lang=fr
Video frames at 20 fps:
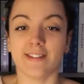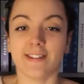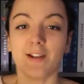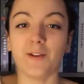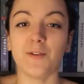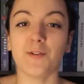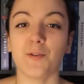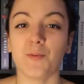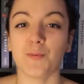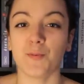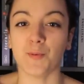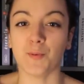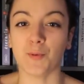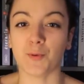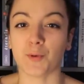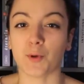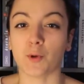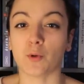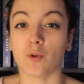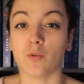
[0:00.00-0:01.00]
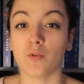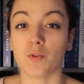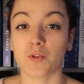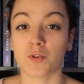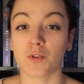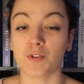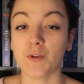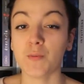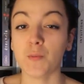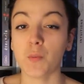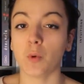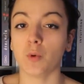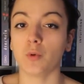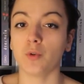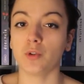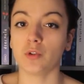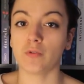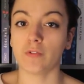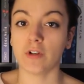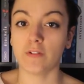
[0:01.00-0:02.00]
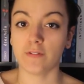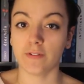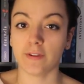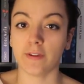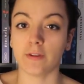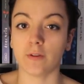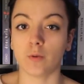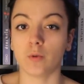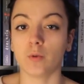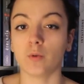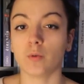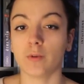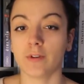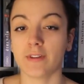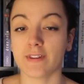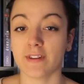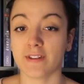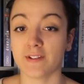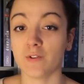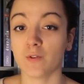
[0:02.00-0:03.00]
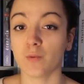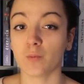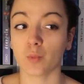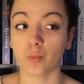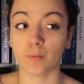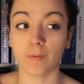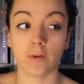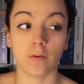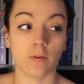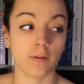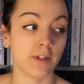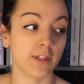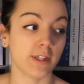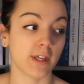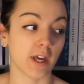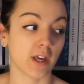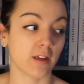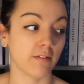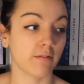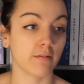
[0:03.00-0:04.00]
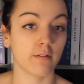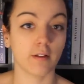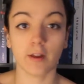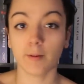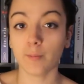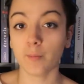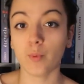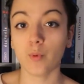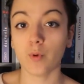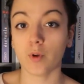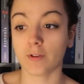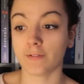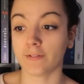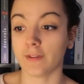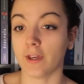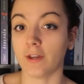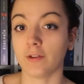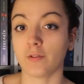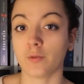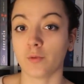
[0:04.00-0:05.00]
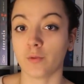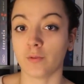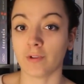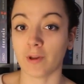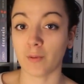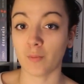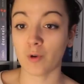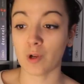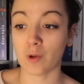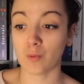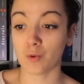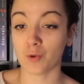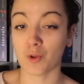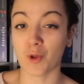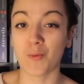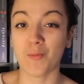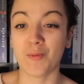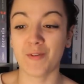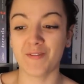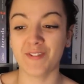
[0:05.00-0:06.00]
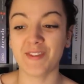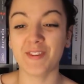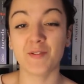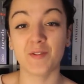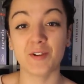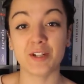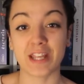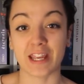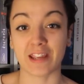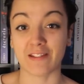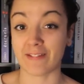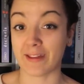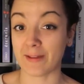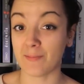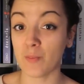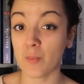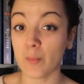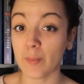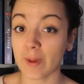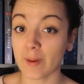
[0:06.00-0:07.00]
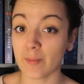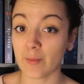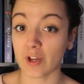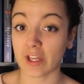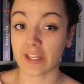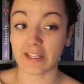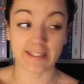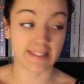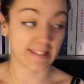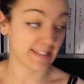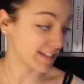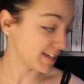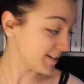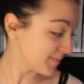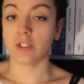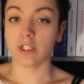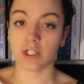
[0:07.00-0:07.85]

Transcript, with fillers: Salut tout le monde, on se retrouve aujourd'hui pour une nouvelle vidéo. Donc il s'agit de mon bilan qui arrive un peu en retard, je suis vraiment là pour dans mes vidéos, j'arrive vraiment pas à m'organiser.